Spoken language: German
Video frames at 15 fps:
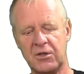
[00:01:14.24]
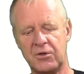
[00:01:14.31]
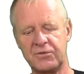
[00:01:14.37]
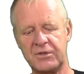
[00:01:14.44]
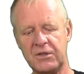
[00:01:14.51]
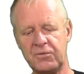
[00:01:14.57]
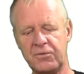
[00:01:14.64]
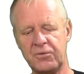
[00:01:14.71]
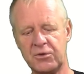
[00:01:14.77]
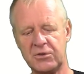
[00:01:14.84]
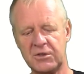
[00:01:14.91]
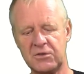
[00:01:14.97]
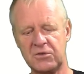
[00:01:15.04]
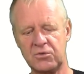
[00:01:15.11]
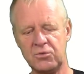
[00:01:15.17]
und das führt
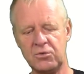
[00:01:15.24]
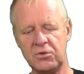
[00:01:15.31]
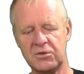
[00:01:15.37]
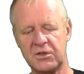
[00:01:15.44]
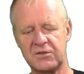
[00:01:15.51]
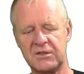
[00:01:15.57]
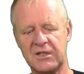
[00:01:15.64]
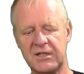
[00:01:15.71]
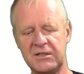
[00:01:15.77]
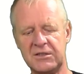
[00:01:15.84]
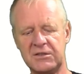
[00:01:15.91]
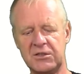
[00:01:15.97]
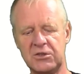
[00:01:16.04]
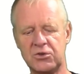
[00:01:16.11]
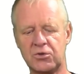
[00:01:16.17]
dazu, dass der
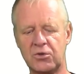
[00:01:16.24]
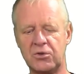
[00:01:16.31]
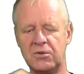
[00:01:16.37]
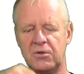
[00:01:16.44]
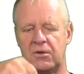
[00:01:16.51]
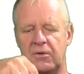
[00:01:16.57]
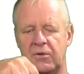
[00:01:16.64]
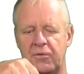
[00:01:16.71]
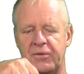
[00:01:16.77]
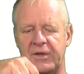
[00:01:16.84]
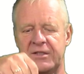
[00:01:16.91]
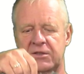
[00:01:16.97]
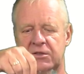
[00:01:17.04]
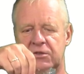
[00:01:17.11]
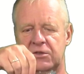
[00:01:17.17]
richtig schön
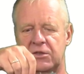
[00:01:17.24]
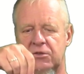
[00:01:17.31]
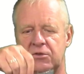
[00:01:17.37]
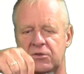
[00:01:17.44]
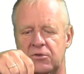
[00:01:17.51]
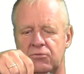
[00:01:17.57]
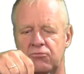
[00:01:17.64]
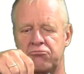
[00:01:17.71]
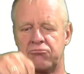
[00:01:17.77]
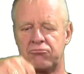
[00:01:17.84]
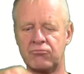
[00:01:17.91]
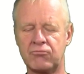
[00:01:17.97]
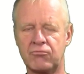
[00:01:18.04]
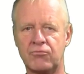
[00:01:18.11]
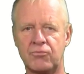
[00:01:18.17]
fest sitzt.
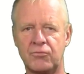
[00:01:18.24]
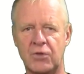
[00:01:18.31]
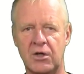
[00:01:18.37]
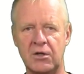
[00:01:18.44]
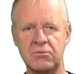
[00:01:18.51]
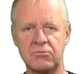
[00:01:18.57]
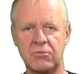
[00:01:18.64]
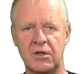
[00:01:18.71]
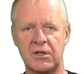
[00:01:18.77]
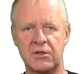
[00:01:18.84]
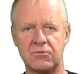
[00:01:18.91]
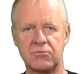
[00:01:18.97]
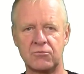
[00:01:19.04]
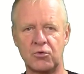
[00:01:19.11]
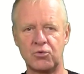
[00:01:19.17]
Ja,
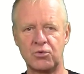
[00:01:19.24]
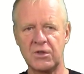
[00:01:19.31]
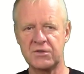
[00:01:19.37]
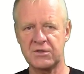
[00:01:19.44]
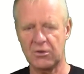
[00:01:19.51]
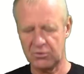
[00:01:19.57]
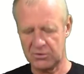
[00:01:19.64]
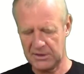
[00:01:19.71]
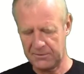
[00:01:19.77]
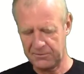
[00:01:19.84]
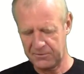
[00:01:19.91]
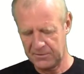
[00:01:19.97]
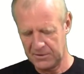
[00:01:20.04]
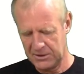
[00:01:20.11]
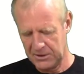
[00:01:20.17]
ein guter Saugnapf.
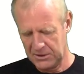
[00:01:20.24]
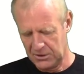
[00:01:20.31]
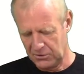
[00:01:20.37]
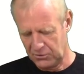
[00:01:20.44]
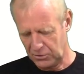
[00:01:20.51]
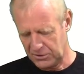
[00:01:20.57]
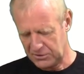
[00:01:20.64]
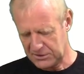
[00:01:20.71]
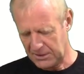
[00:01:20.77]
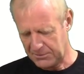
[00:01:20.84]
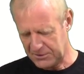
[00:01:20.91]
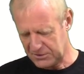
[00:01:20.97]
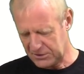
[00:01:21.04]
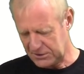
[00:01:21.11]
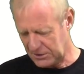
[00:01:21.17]
So, jetzt kann
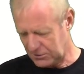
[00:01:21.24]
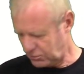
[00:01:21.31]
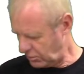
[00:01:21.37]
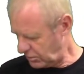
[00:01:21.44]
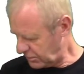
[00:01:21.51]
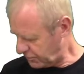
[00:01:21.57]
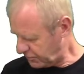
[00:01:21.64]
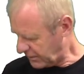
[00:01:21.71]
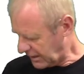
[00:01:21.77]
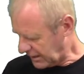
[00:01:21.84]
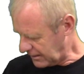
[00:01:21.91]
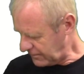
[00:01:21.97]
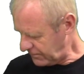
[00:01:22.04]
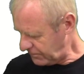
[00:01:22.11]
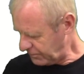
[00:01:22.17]
man sich natürlich
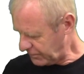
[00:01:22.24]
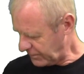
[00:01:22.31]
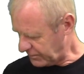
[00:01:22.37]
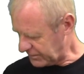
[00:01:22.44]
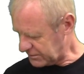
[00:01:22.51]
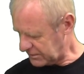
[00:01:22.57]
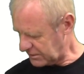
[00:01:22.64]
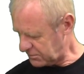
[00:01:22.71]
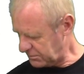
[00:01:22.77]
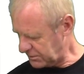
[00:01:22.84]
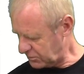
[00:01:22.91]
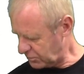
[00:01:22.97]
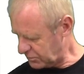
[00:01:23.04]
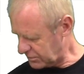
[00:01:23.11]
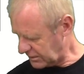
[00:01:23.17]
fragen, was das
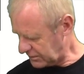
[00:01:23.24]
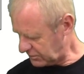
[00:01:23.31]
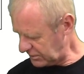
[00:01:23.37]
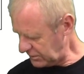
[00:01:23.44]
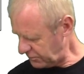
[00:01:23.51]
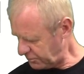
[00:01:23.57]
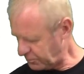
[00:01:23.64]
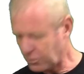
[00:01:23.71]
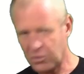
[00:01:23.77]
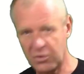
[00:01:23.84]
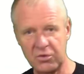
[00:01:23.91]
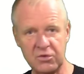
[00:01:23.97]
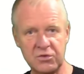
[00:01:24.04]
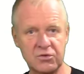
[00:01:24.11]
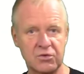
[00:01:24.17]
mit unserer
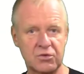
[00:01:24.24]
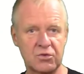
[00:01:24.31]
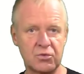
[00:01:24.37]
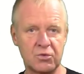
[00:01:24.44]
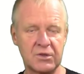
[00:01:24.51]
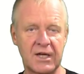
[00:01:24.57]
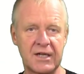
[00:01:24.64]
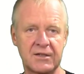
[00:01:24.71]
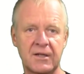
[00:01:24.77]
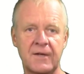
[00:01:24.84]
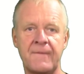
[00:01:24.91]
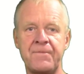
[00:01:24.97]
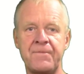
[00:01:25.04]
Tiefbohrung zu tun hat.